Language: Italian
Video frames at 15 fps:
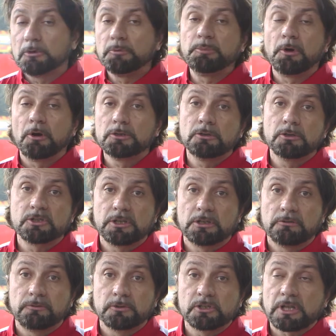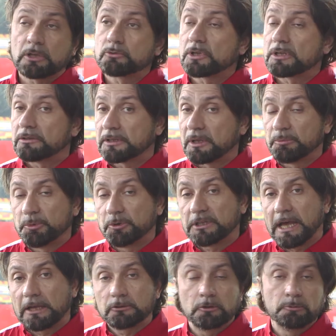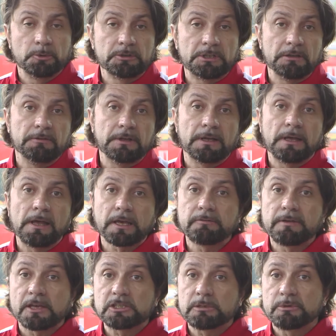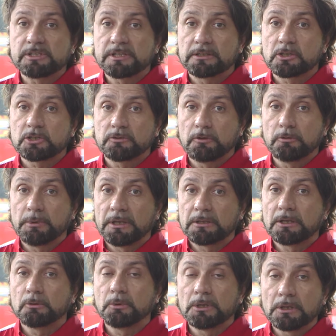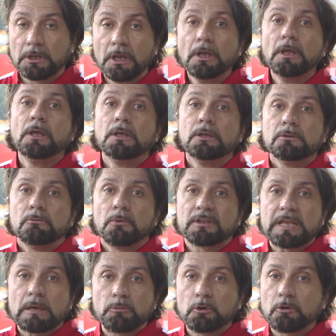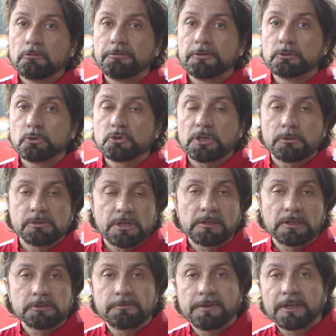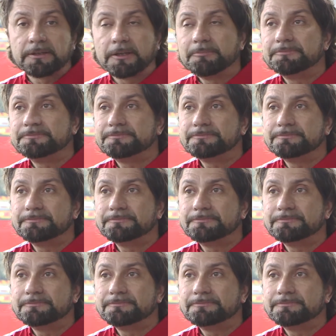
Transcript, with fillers: il podio e se non fosse stato tamponato poteva arrivarsi abbastanza agevolmente, quindi guardiamo con fiducia questa trasferta.